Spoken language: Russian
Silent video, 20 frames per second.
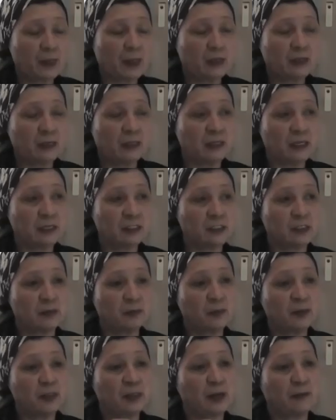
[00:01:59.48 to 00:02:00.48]
Она должна
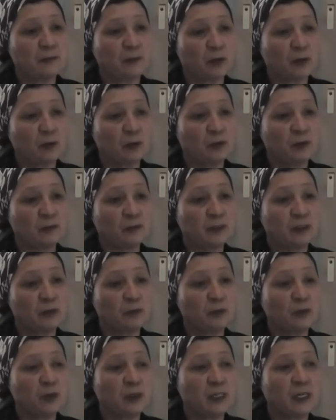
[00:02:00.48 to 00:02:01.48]
быть оприходом, а
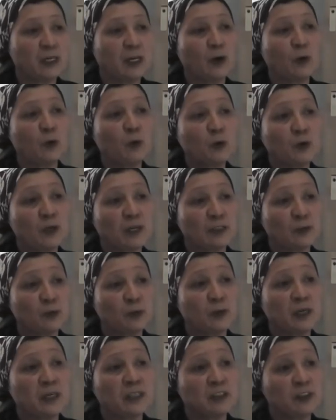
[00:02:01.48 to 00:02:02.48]
потому что это
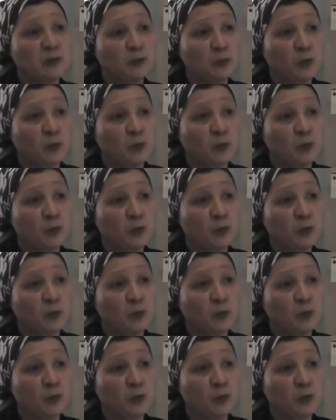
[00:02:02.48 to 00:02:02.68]
государственная